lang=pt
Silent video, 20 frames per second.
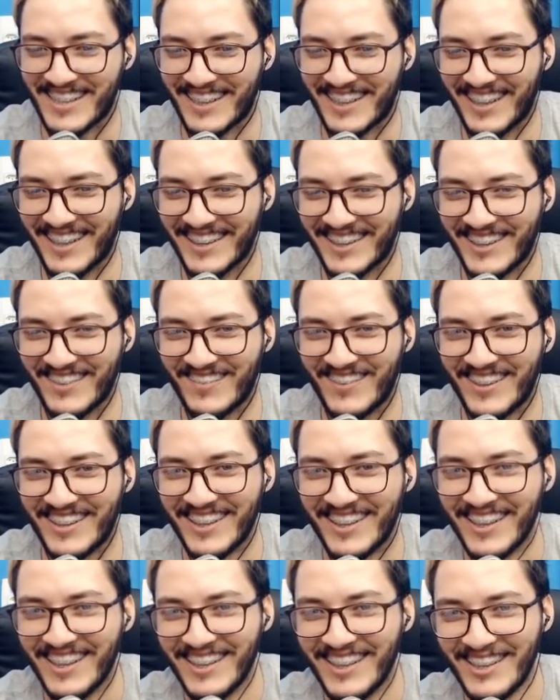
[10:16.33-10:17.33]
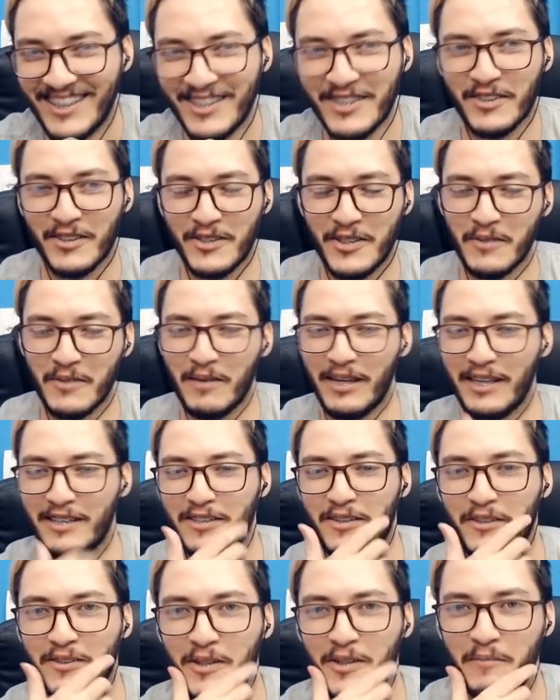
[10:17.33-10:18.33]
essa carta aí, mano. Escondeu bem,
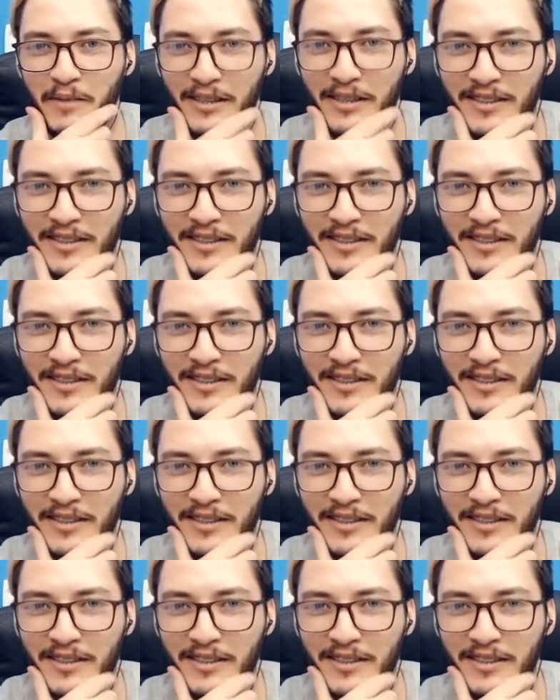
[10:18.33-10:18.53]
escondeu